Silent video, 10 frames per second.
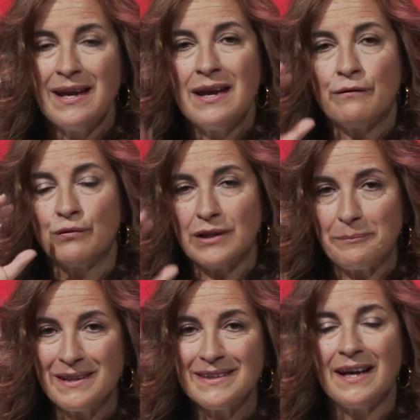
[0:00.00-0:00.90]

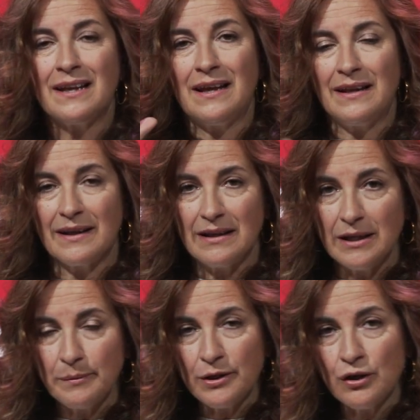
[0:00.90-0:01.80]
Fundamental el
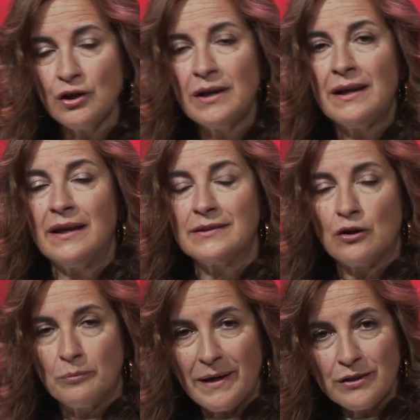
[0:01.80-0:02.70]
equilibrio entre
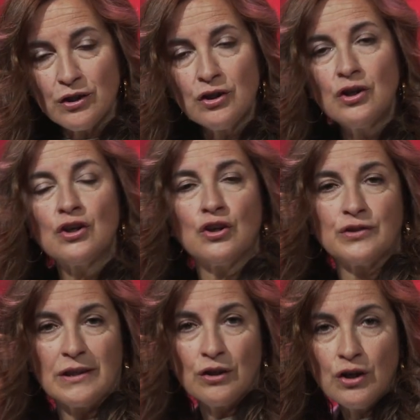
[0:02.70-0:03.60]
lo humano, lo
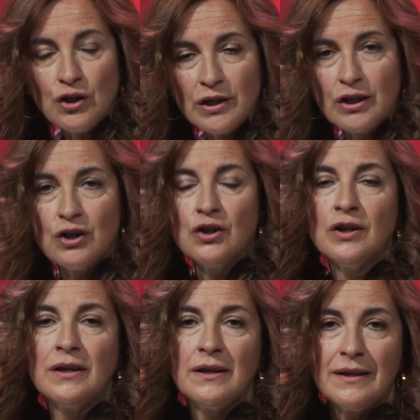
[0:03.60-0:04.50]
tecnológico
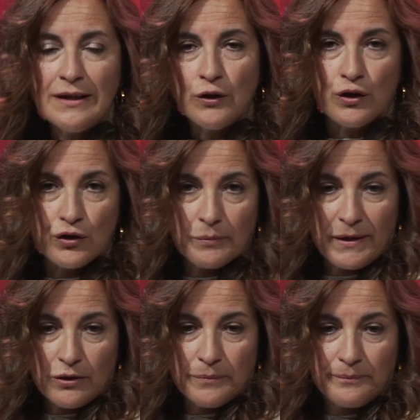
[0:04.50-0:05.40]
y lo
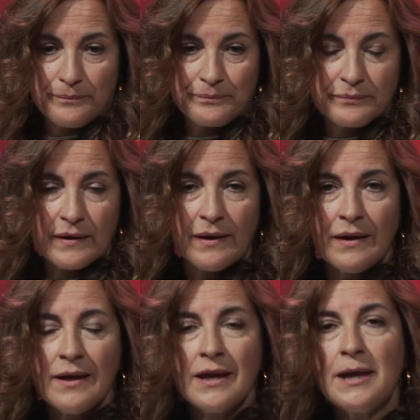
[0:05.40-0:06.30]
económico.
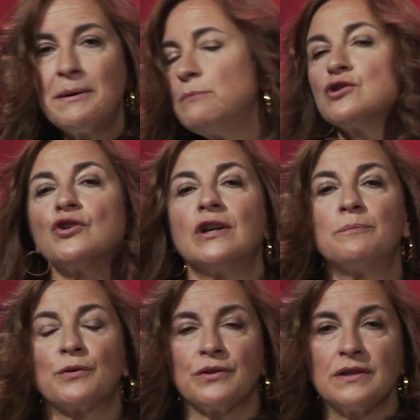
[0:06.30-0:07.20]
Y vamos con el
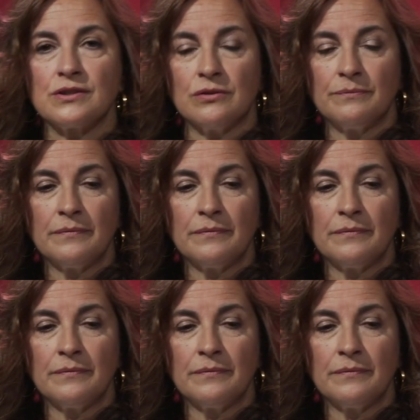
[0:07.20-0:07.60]
proceso.